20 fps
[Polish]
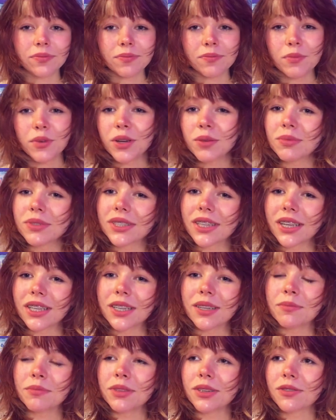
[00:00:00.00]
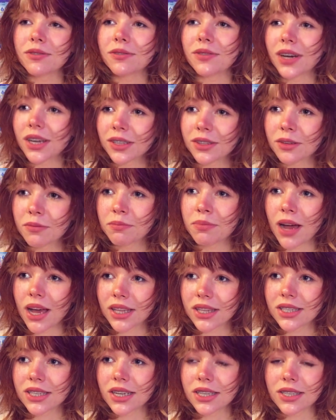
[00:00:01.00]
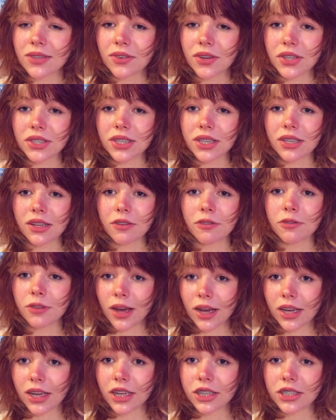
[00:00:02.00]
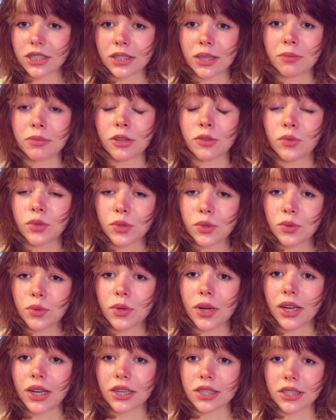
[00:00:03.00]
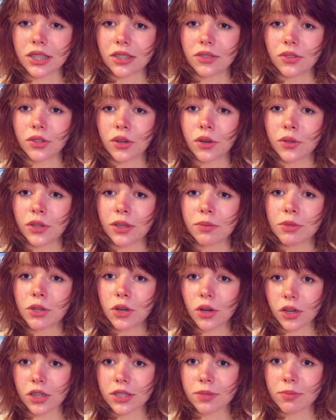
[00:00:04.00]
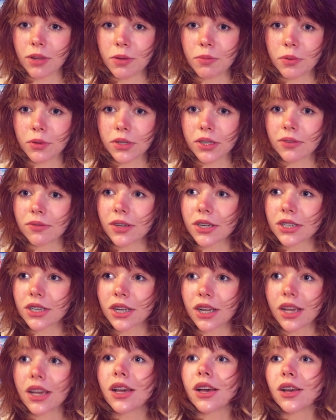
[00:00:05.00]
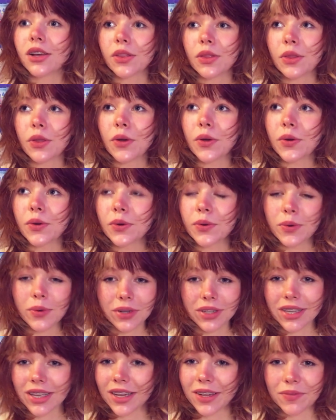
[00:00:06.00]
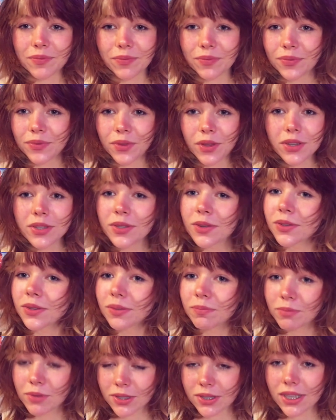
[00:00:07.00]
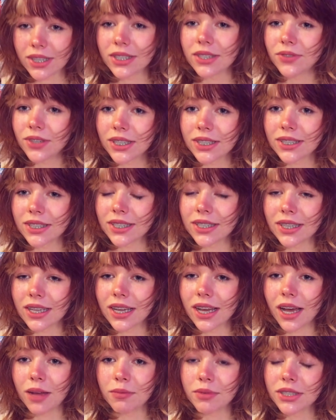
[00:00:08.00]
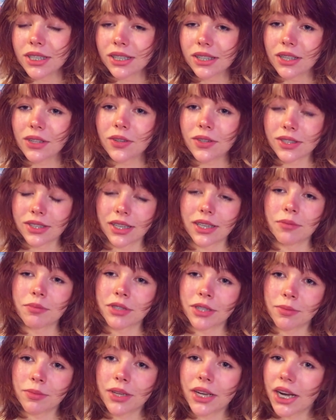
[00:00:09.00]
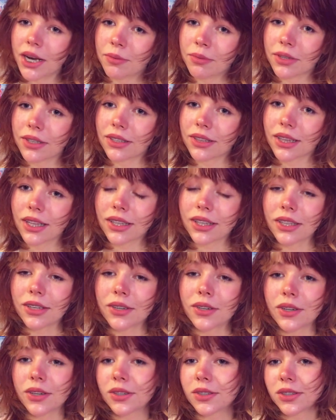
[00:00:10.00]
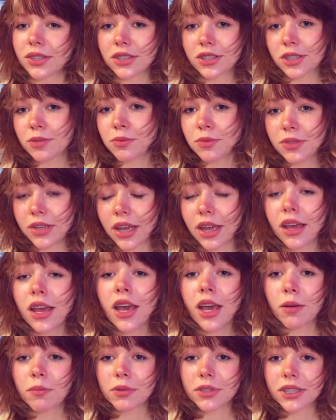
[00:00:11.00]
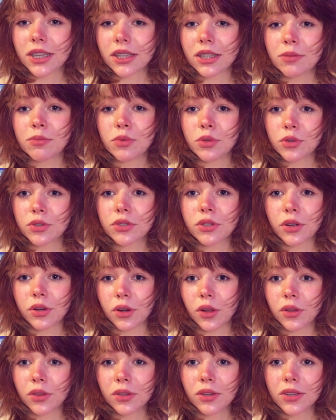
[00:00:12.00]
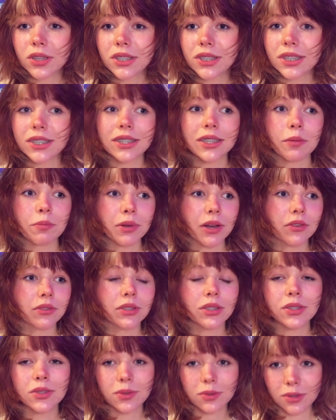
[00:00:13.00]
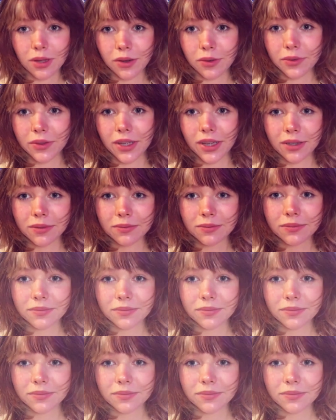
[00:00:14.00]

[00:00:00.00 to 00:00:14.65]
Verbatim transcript: moim zdaniem nie warto patrzeć właśnie na wagę czy tam na figurę, jeżeli wykonujemy cosplay, ponieważ no kurde, to są postacie fikcyjne, a my się tylko za nie przebieramy. Dlatego czemu nie? Poza tym różnorodność jest naprawdę cudowna.